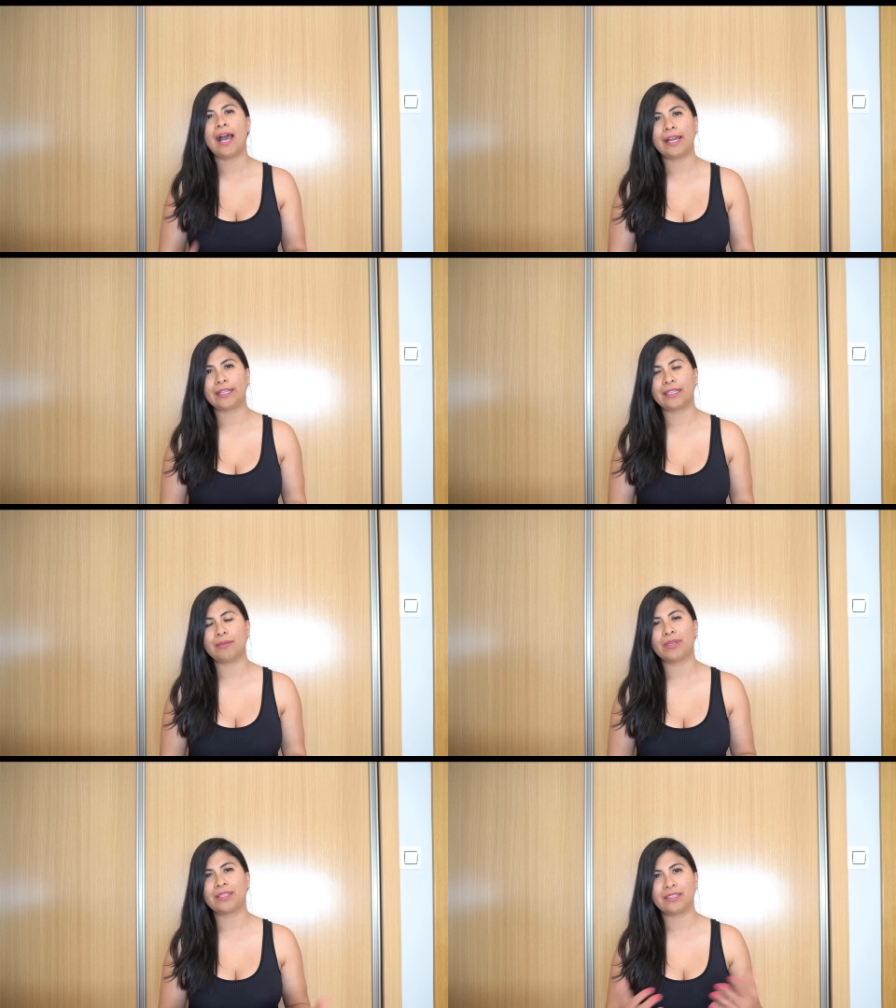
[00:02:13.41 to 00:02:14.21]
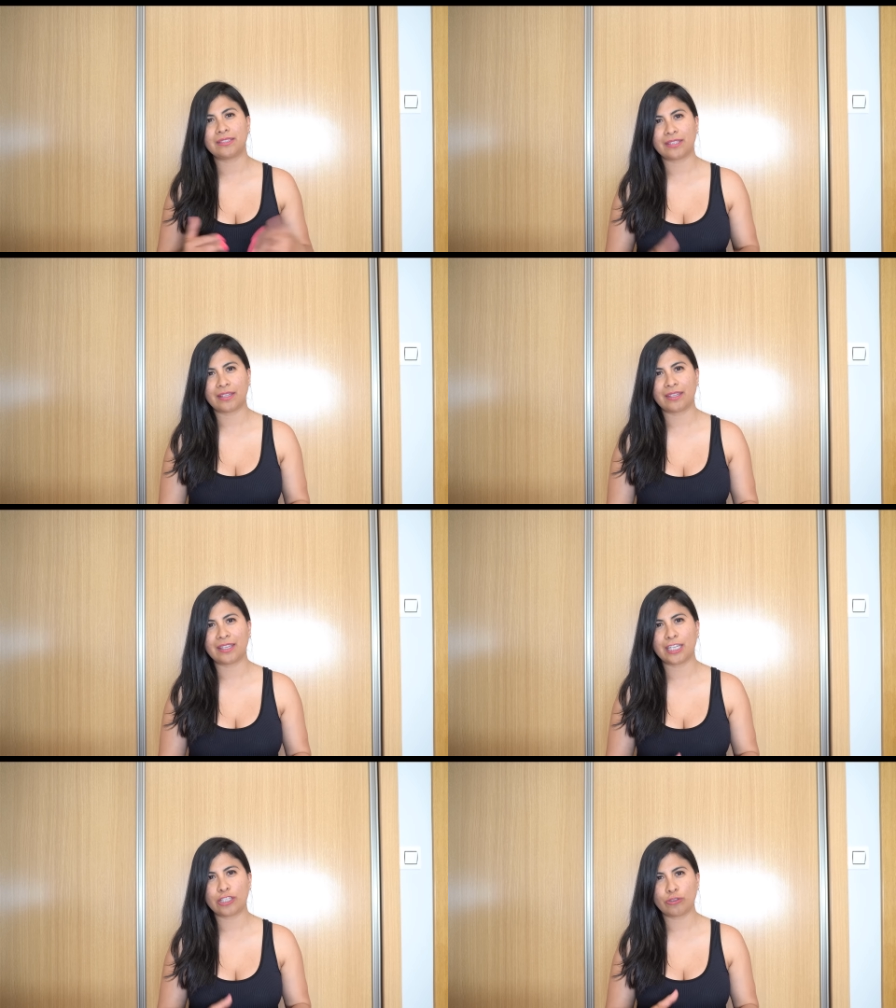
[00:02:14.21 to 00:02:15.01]
actives la
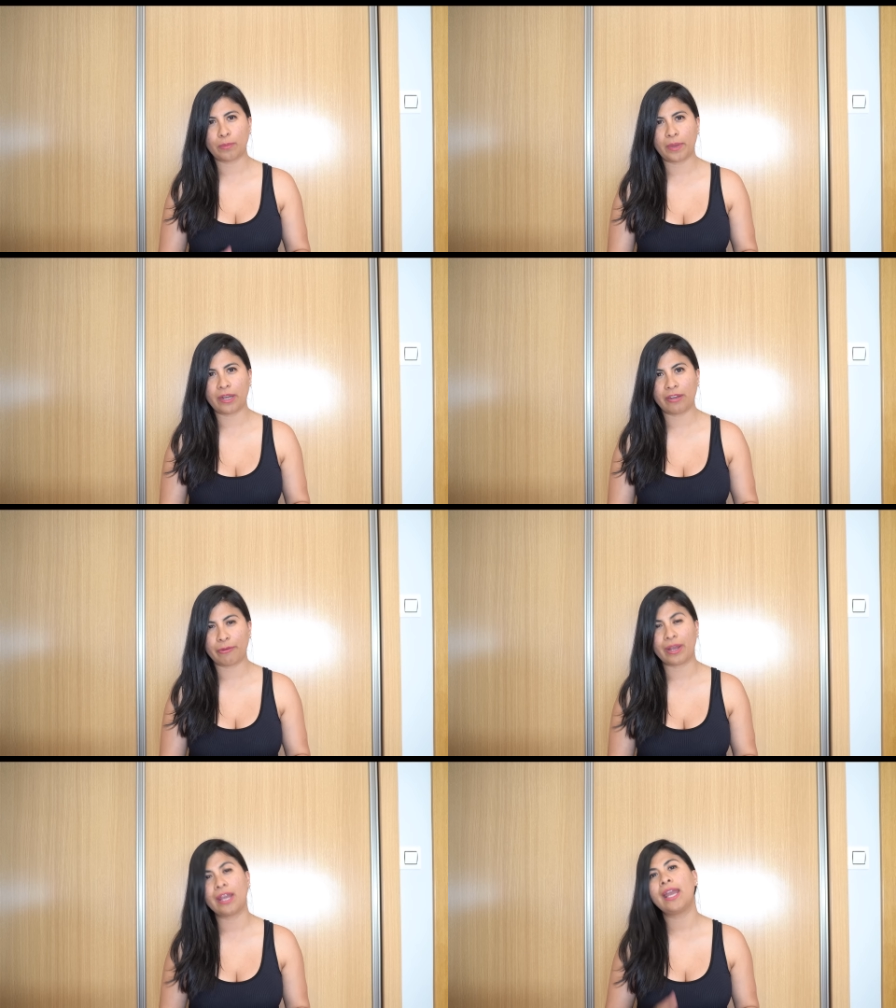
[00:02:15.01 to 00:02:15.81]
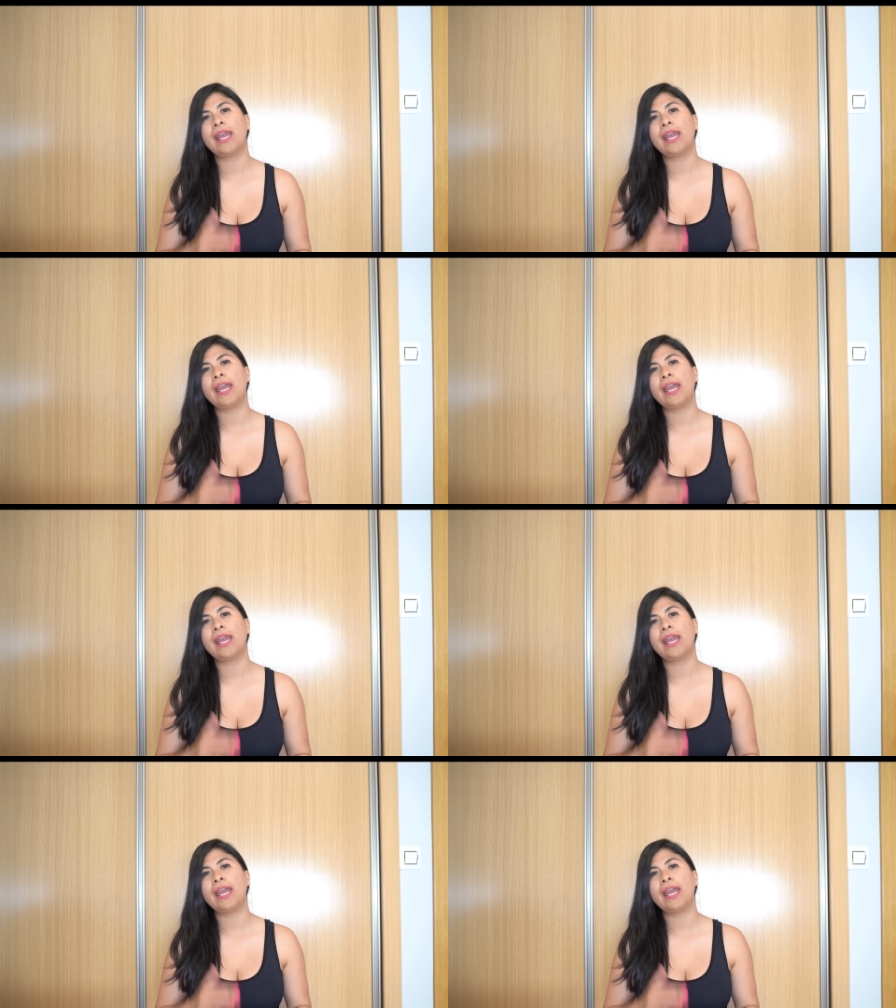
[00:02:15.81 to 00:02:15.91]
estrategia superhéroe,